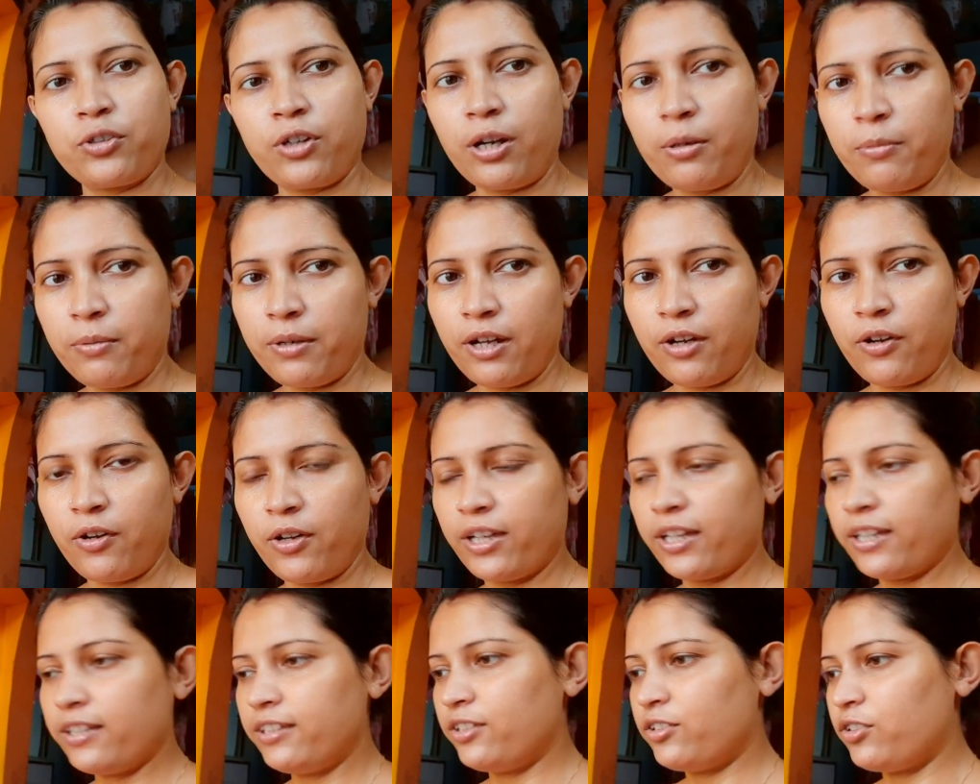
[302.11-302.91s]
সকালবেলা
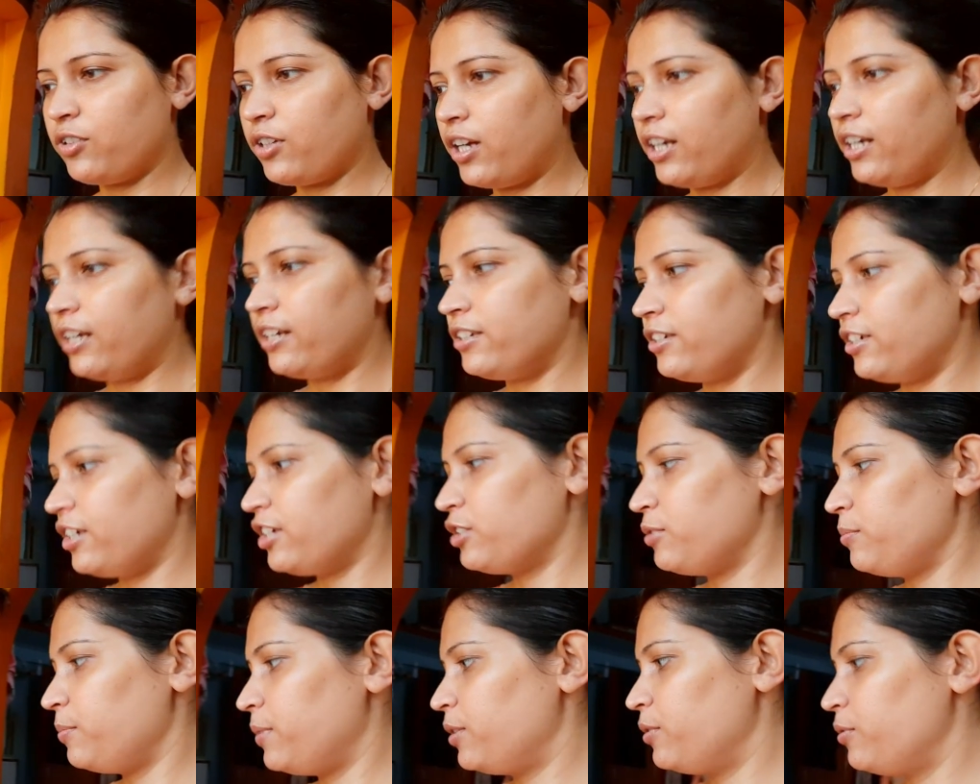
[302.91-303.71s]
হয়ে গেছে সকালের
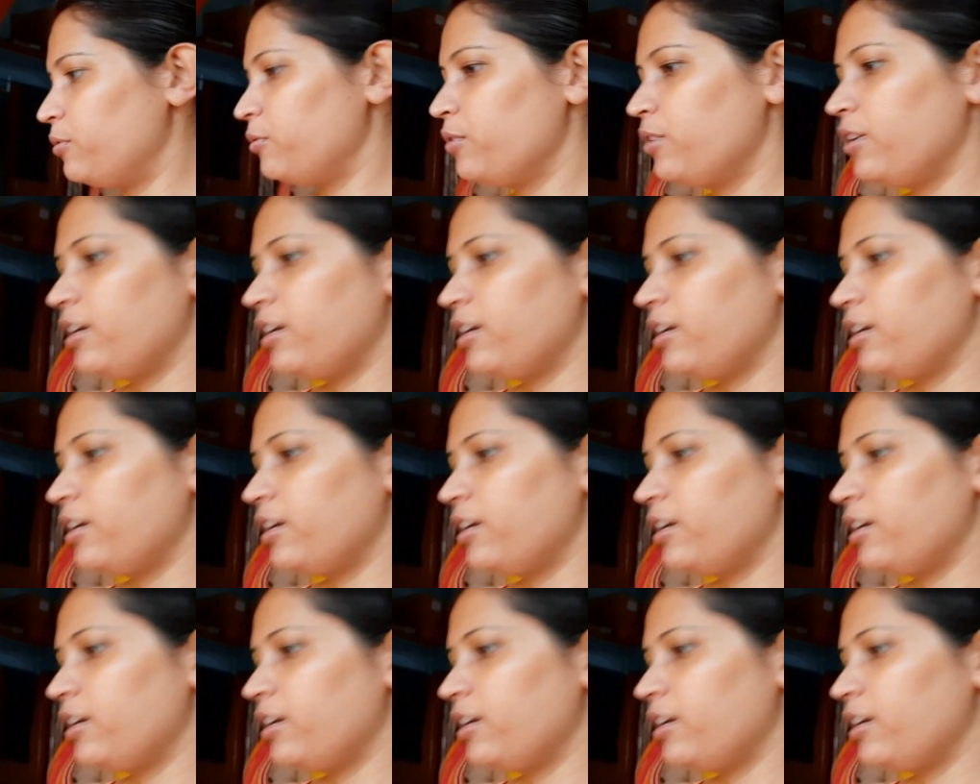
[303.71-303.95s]
শেষ মেনু